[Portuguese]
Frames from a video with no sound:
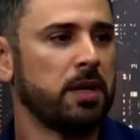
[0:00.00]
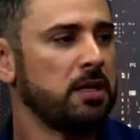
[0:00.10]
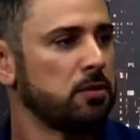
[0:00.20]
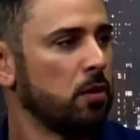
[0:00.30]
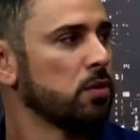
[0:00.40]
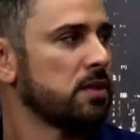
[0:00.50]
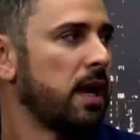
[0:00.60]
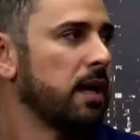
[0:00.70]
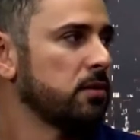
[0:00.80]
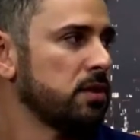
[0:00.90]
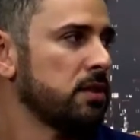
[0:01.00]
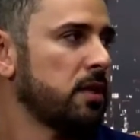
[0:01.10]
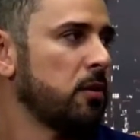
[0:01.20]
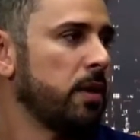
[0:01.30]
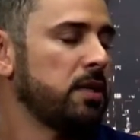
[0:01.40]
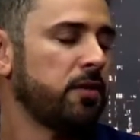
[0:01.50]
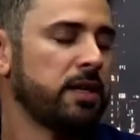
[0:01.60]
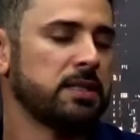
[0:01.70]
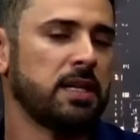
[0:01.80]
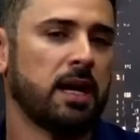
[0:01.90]
projetos bem ousados, entendeu? Bem
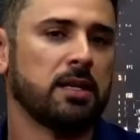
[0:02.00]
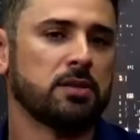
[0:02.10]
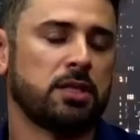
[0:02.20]
diferenciados.